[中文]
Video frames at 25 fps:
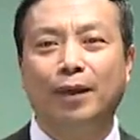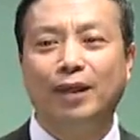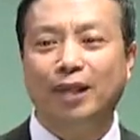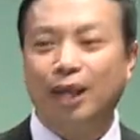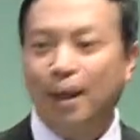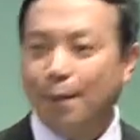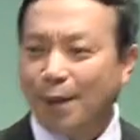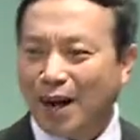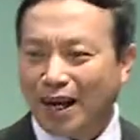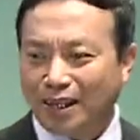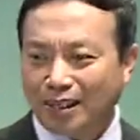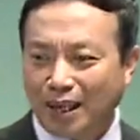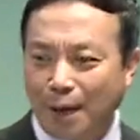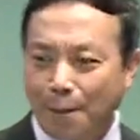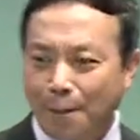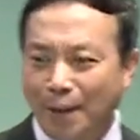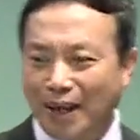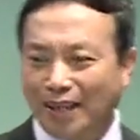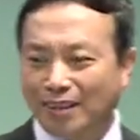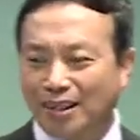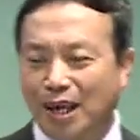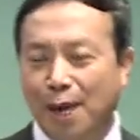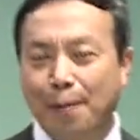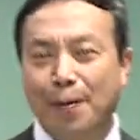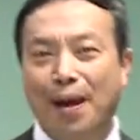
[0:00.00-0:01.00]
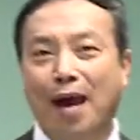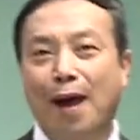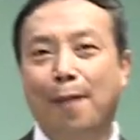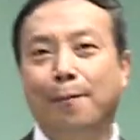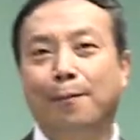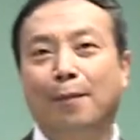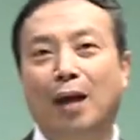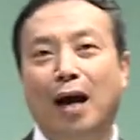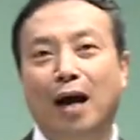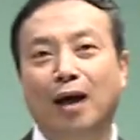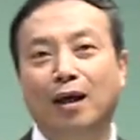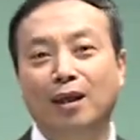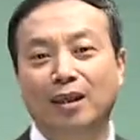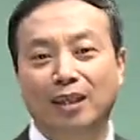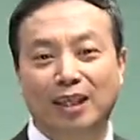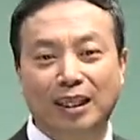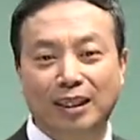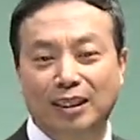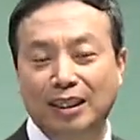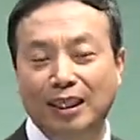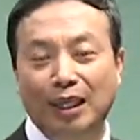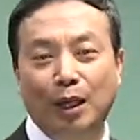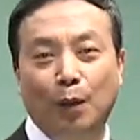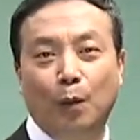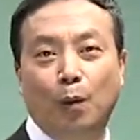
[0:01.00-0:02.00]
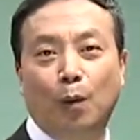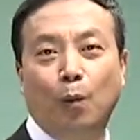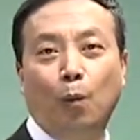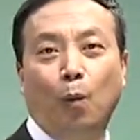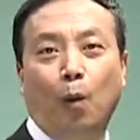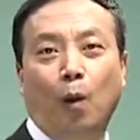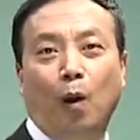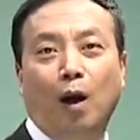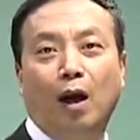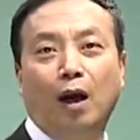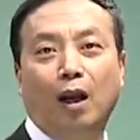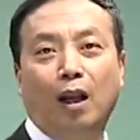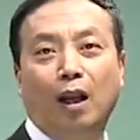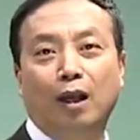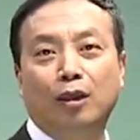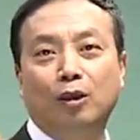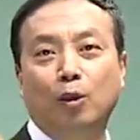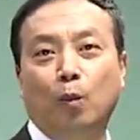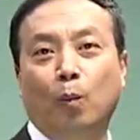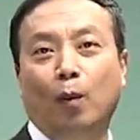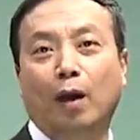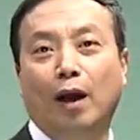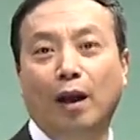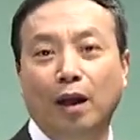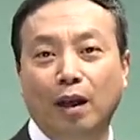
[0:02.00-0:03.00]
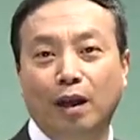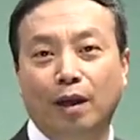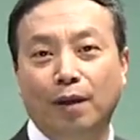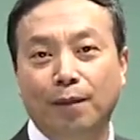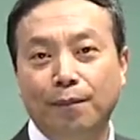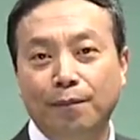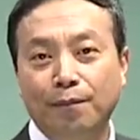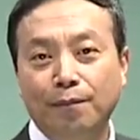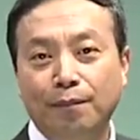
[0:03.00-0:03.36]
一八年变再变吧，一七年我过了就完了。